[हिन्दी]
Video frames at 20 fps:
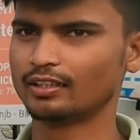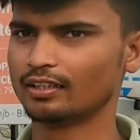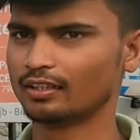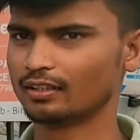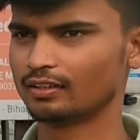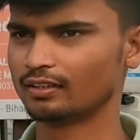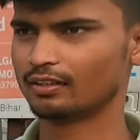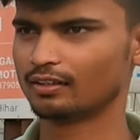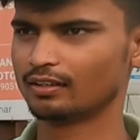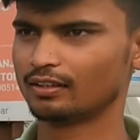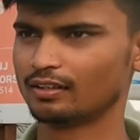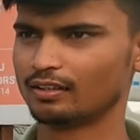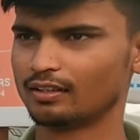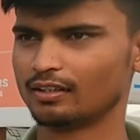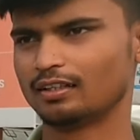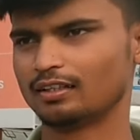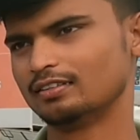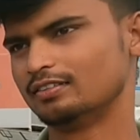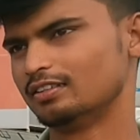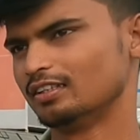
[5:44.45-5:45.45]
मिनिमम
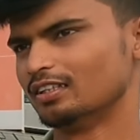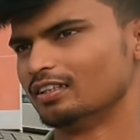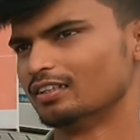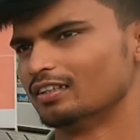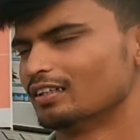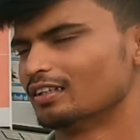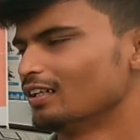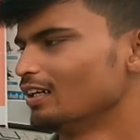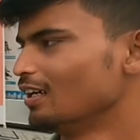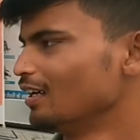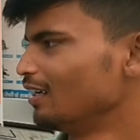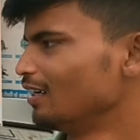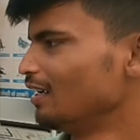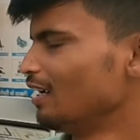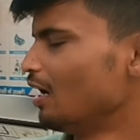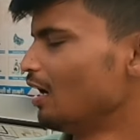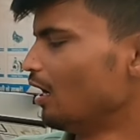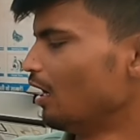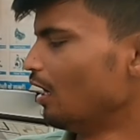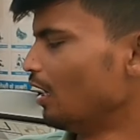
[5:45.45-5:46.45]
अस्सी हजार जी
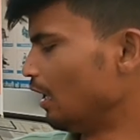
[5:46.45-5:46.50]
अच्छा